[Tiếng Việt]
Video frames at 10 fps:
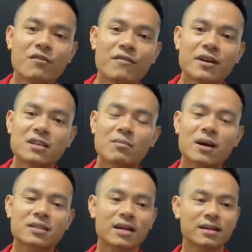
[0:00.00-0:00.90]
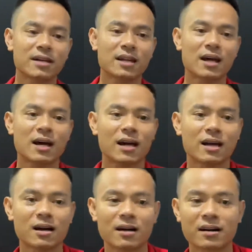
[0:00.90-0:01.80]
phục vị trong bát trạch nghĩa là
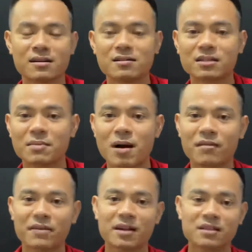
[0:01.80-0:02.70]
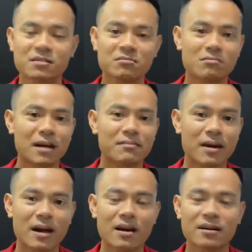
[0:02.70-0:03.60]
uh, cái hướng sẽ mang về sự mạnh
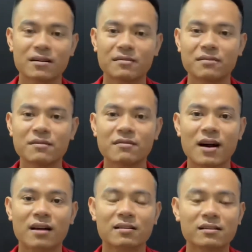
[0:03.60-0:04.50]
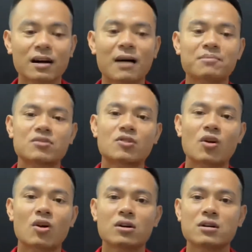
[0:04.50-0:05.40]
mẽ vững vàng cứng cáp
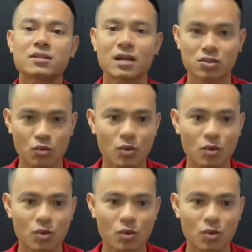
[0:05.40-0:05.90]
cho người gia chủ